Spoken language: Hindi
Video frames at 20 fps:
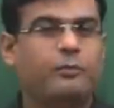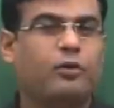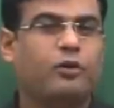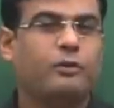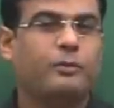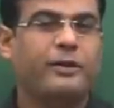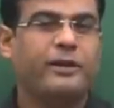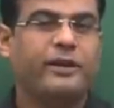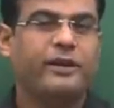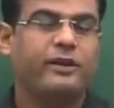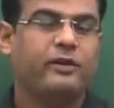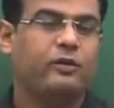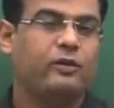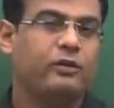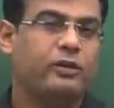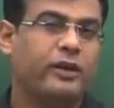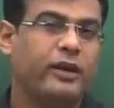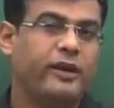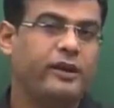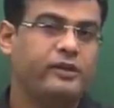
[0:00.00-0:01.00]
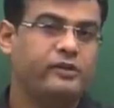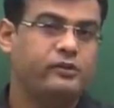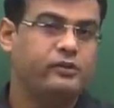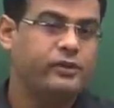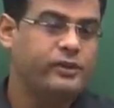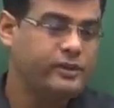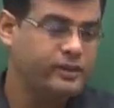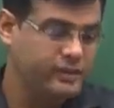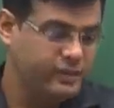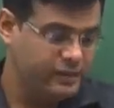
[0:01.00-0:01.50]
ऑल माय डियर ऑनलाइन
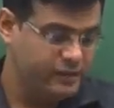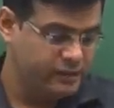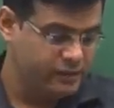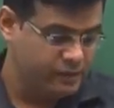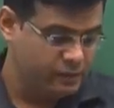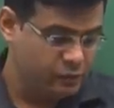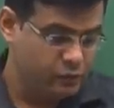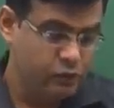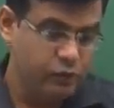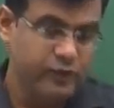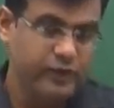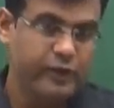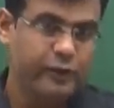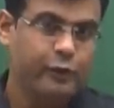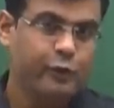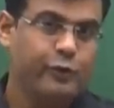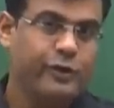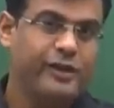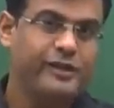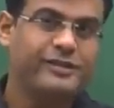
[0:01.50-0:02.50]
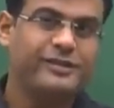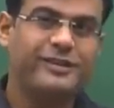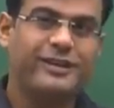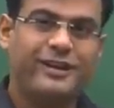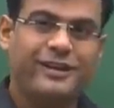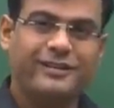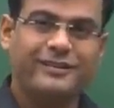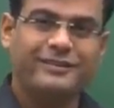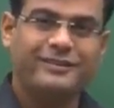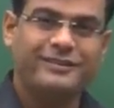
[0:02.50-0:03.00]
स्टूडेंट्स सो इन टुडेस
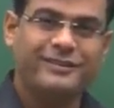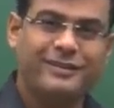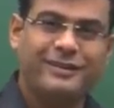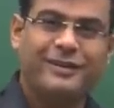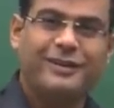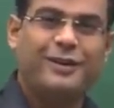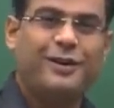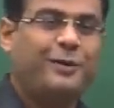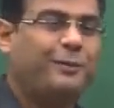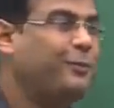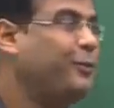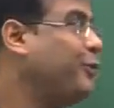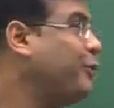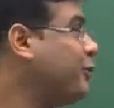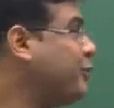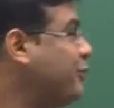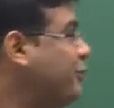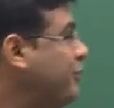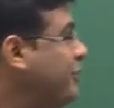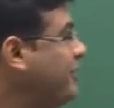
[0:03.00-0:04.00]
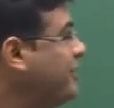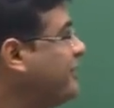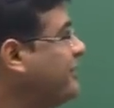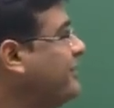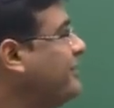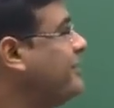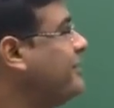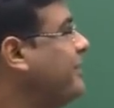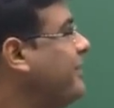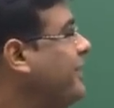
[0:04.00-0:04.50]
क्लास हम लोग जो
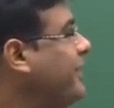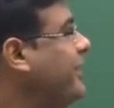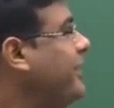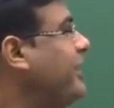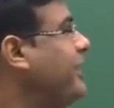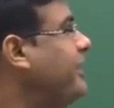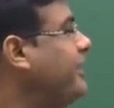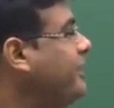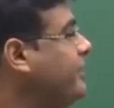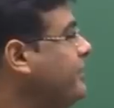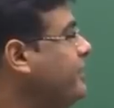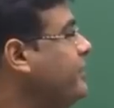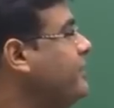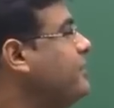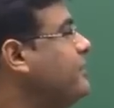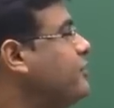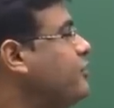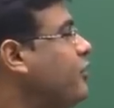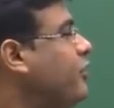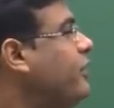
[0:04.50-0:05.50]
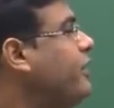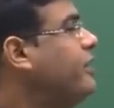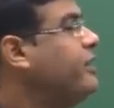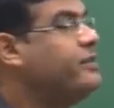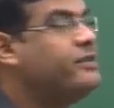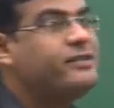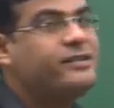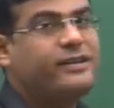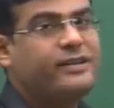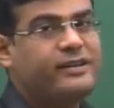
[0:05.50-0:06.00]
डिस्कस करेंगे सॉलिड
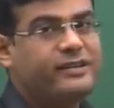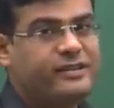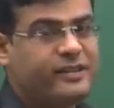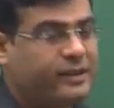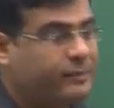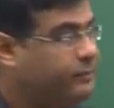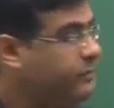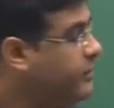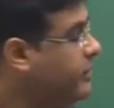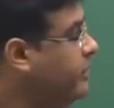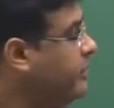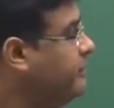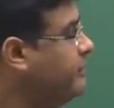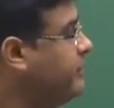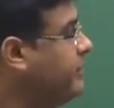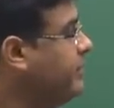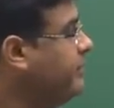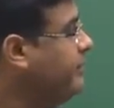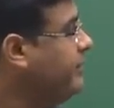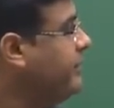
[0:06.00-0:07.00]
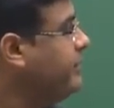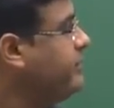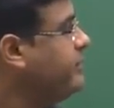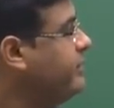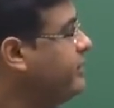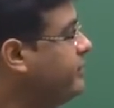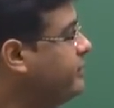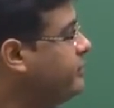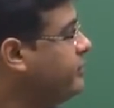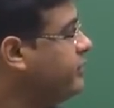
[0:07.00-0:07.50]
स्टेट चैप्टर प्रीवियस
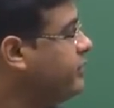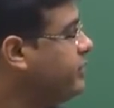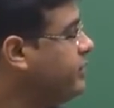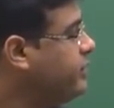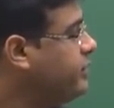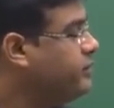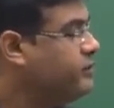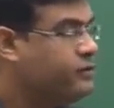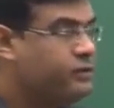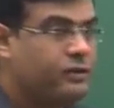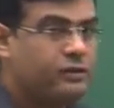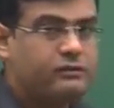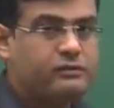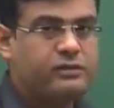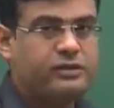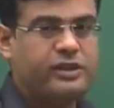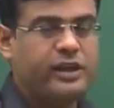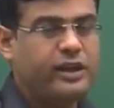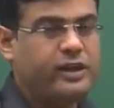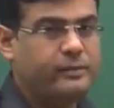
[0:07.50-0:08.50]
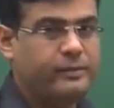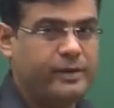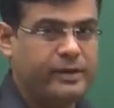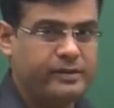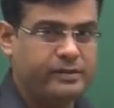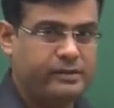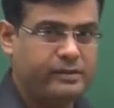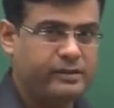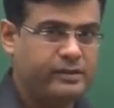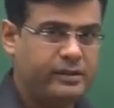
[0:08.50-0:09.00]
ईयर क्वेश्चंस ऑफ जेई
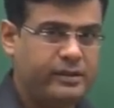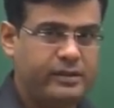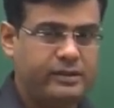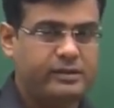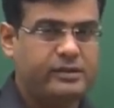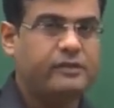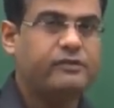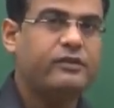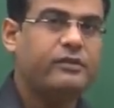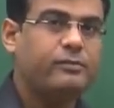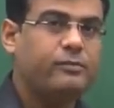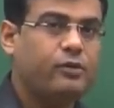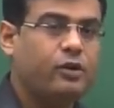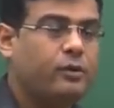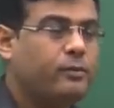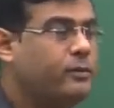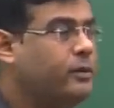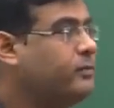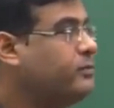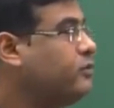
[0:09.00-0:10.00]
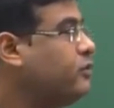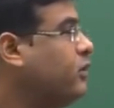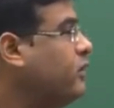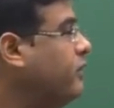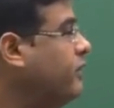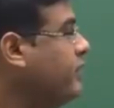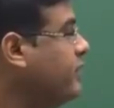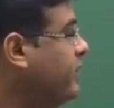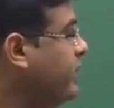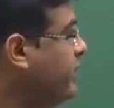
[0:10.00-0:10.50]
मेन्स है ना इट्स अवर प्रॉब्लम
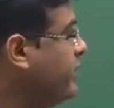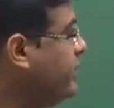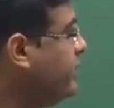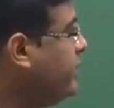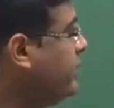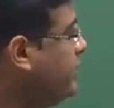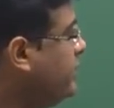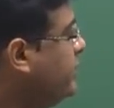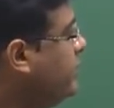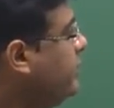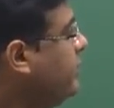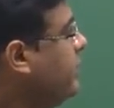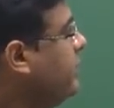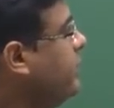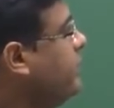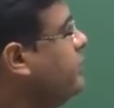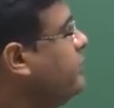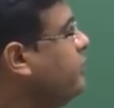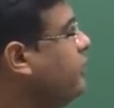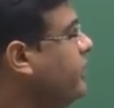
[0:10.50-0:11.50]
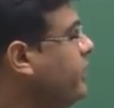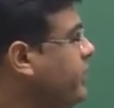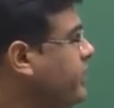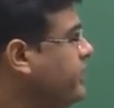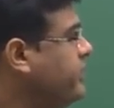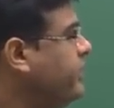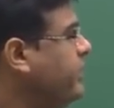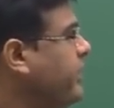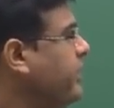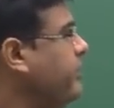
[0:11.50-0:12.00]
सॉल्विंग सेशन कि सॉलिड
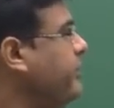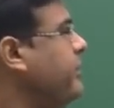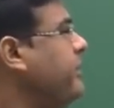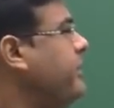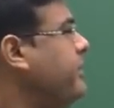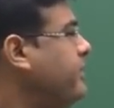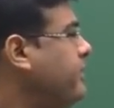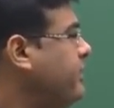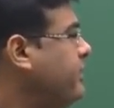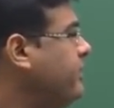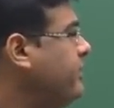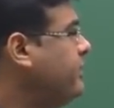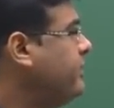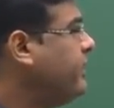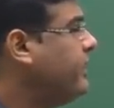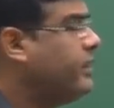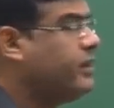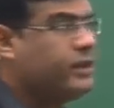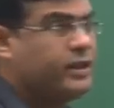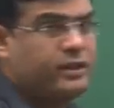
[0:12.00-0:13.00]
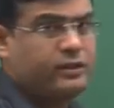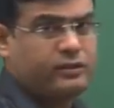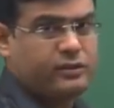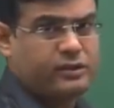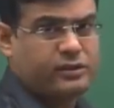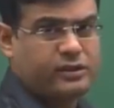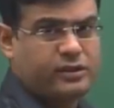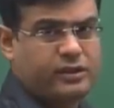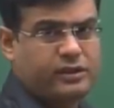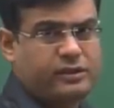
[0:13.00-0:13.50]
स्टेट में किस किस तरह के
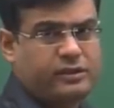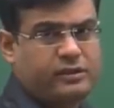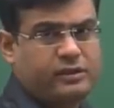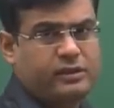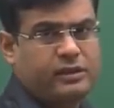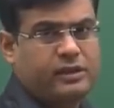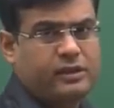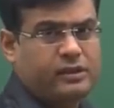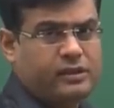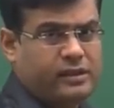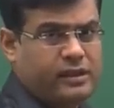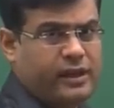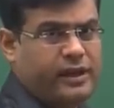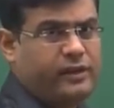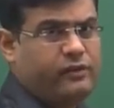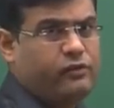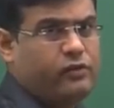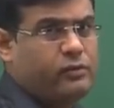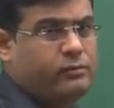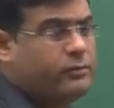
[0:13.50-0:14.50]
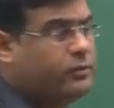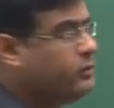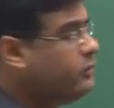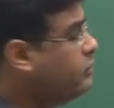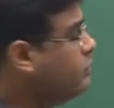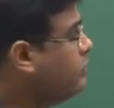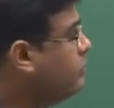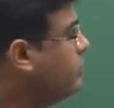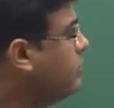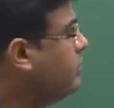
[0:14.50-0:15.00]
क्वेश्चन राइट फ्रॉम द
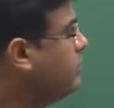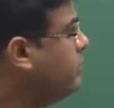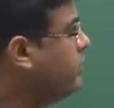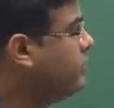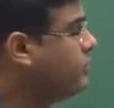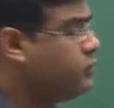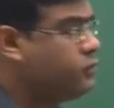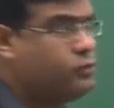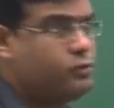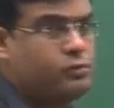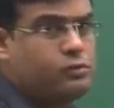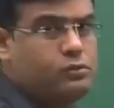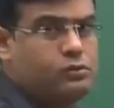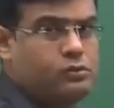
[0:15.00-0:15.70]
2002